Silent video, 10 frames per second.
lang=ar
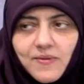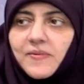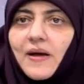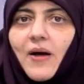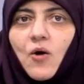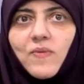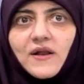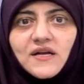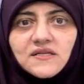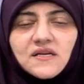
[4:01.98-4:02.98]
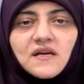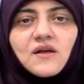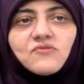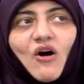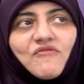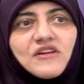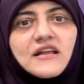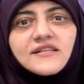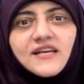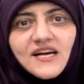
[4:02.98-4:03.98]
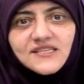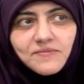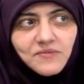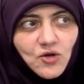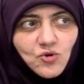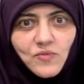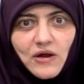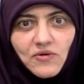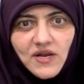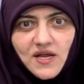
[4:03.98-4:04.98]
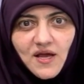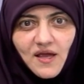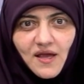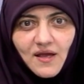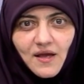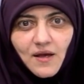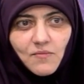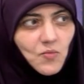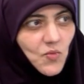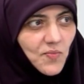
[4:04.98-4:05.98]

شباب جامعه وبنات انتوا عارفين الانتكاسه بتاعتهم الاولانيه ايه؟ من